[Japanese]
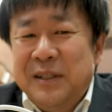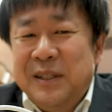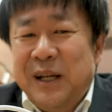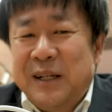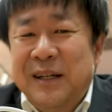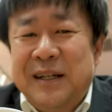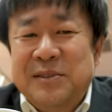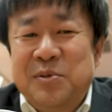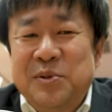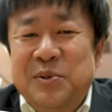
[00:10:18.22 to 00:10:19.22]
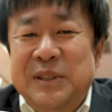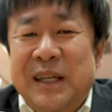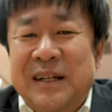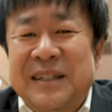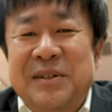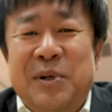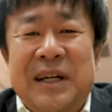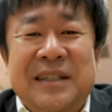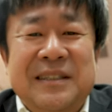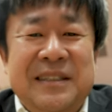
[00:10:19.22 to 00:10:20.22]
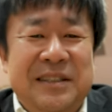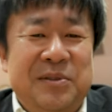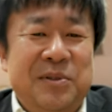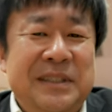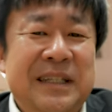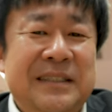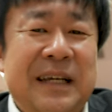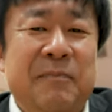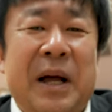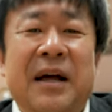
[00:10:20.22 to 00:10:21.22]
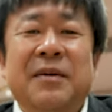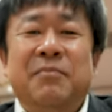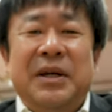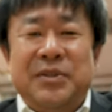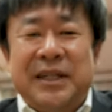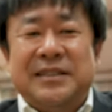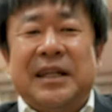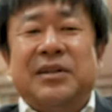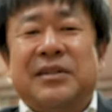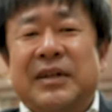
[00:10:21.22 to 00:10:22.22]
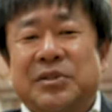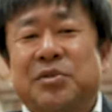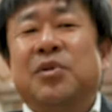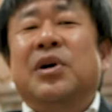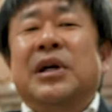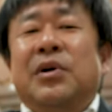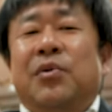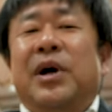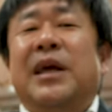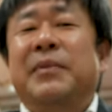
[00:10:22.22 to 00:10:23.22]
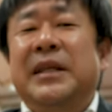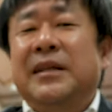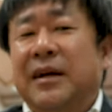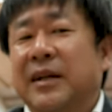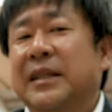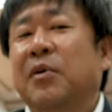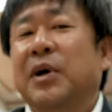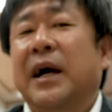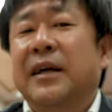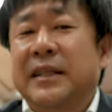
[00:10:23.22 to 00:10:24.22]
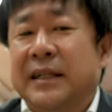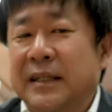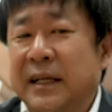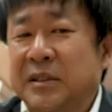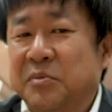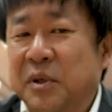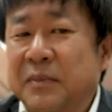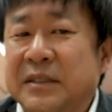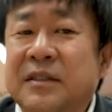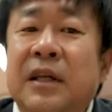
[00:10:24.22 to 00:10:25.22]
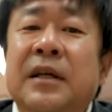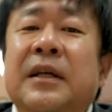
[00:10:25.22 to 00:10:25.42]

なかなかそういうふうにならないのが愛おしいんですがまあ迷ってらっしゃる方はちょっとお早めに買われた方がいいかなと思います